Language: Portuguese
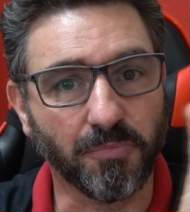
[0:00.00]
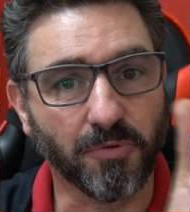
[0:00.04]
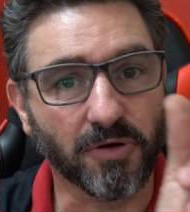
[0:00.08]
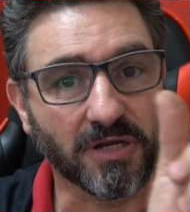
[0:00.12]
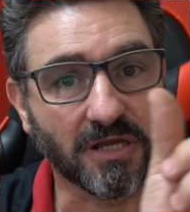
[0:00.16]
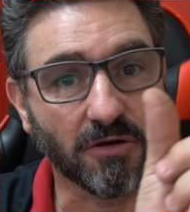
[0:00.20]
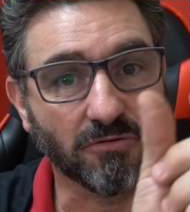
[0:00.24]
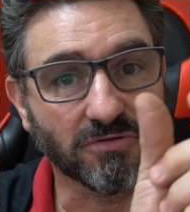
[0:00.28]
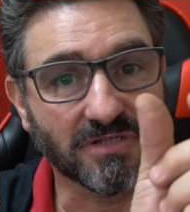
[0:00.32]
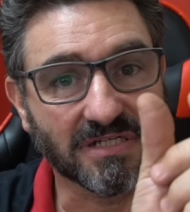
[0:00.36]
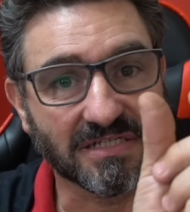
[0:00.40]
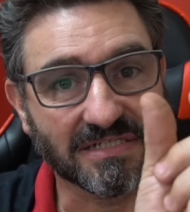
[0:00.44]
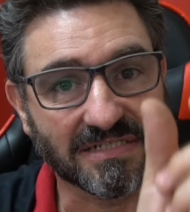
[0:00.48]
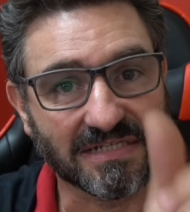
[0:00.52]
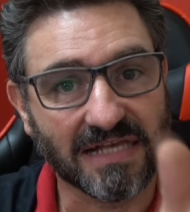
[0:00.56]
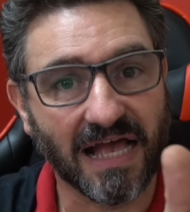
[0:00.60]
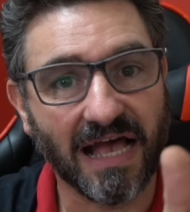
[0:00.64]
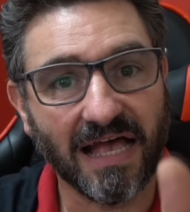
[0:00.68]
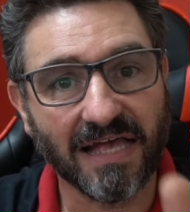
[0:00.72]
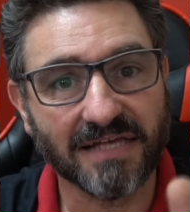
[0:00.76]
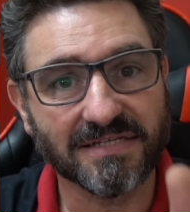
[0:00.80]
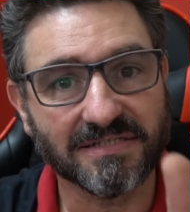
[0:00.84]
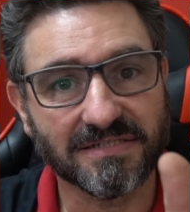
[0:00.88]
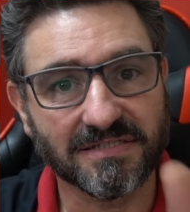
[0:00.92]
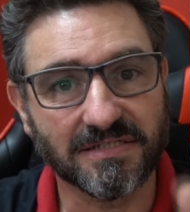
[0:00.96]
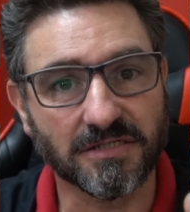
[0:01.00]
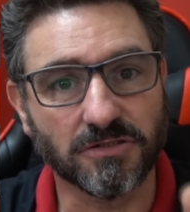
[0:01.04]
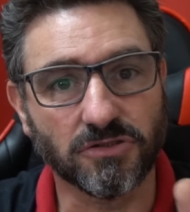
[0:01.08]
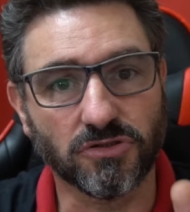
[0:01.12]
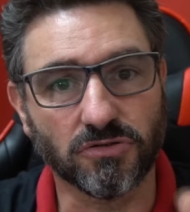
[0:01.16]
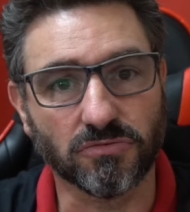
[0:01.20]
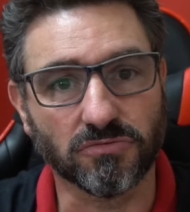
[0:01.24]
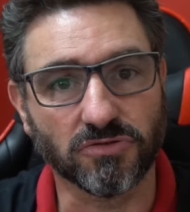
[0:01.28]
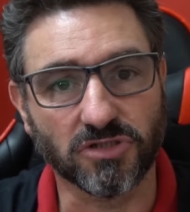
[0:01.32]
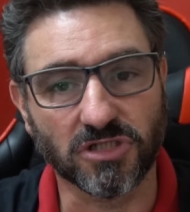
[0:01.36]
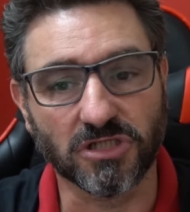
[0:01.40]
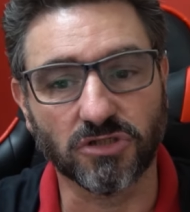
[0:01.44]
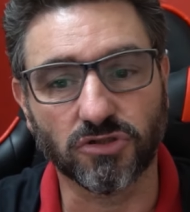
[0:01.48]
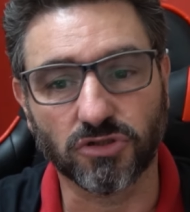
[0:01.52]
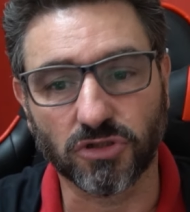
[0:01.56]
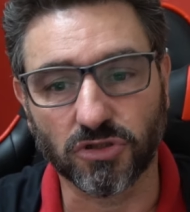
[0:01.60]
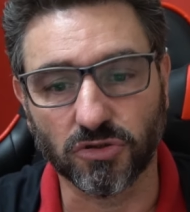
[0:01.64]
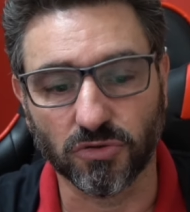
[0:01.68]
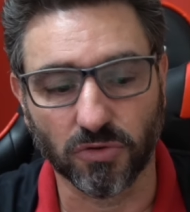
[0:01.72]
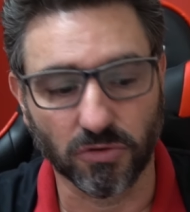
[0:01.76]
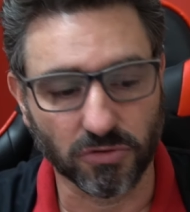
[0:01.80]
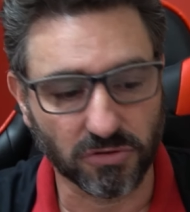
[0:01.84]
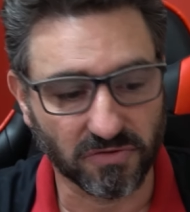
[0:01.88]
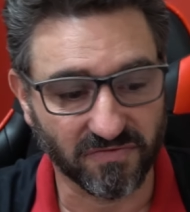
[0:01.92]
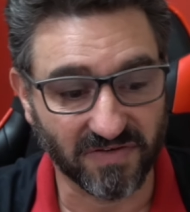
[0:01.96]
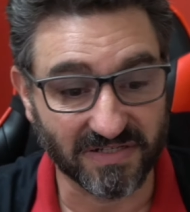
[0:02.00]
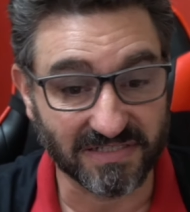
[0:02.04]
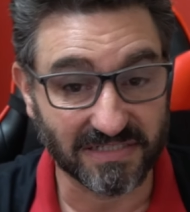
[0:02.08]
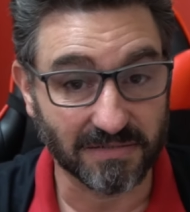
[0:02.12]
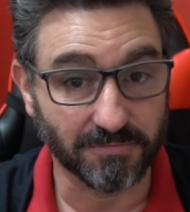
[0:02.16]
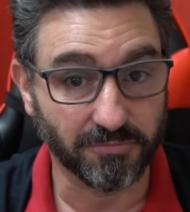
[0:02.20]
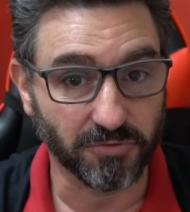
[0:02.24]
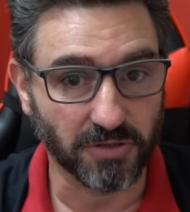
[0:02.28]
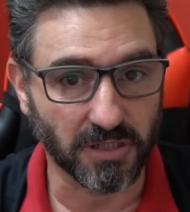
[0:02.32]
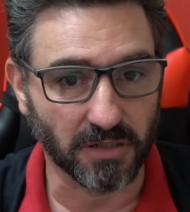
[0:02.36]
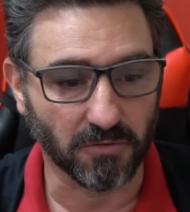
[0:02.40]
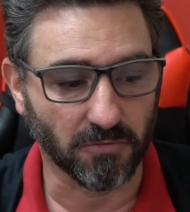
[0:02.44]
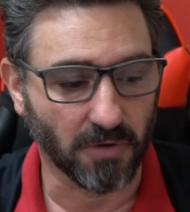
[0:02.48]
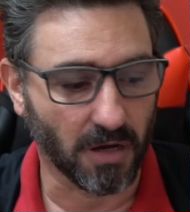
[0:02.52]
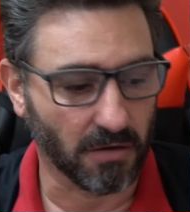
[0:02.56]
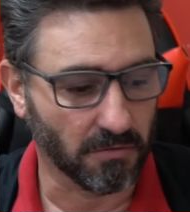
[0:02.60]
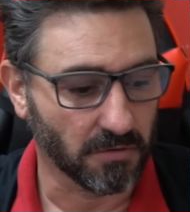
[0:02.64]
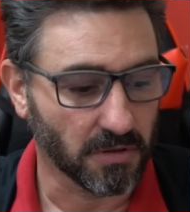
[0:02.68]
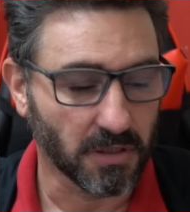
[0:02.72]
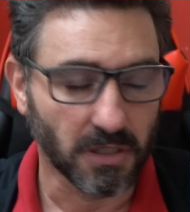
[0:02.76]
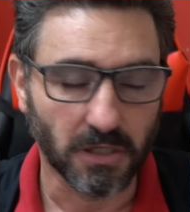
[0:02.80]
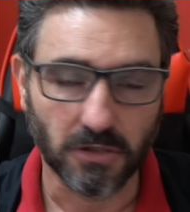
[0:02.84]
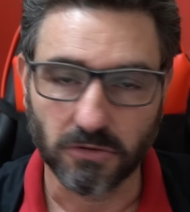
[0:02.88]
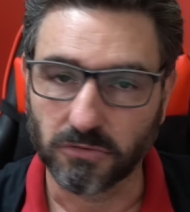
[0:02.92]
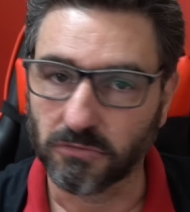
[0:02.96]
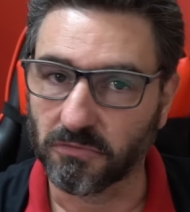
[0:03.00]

porque o desgaste de um disco e outro vai ser por igual.